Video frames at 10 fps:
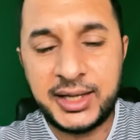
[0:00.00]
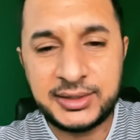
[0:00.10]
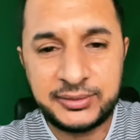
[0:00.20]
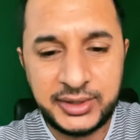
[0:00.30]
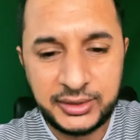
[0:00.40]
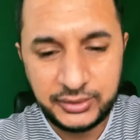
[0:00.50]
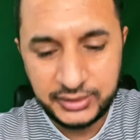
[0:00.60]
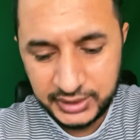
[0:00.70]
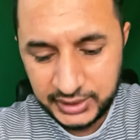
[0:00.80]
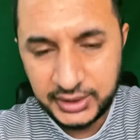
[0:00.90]
है एज अ फन
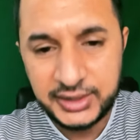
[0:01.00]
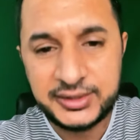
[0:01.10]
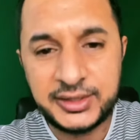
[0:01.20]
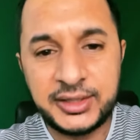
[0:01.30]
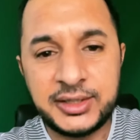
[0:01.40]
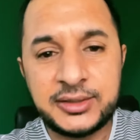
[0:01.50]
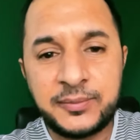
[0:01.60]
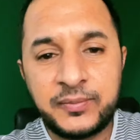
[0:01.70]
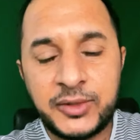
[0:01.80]
ओनली नॉट सीरियस